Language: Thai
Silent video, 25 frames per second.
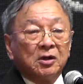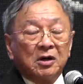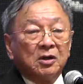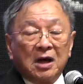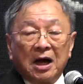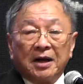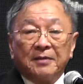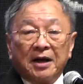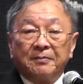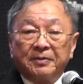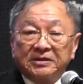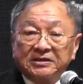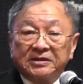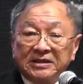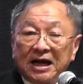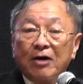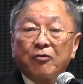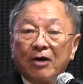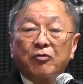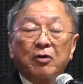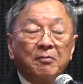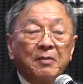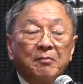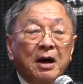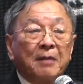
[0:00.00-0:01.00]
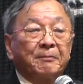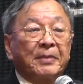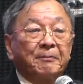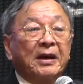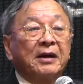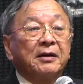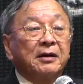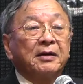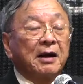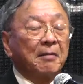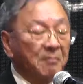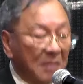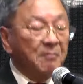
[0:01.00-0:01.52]
ให้พระเจ้าเข้ามาเป็น
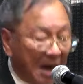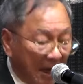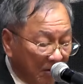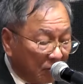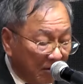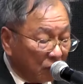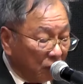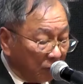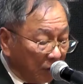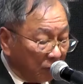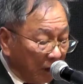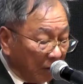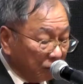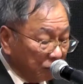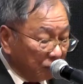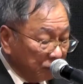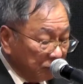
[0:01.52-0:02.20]
กำลังของเรา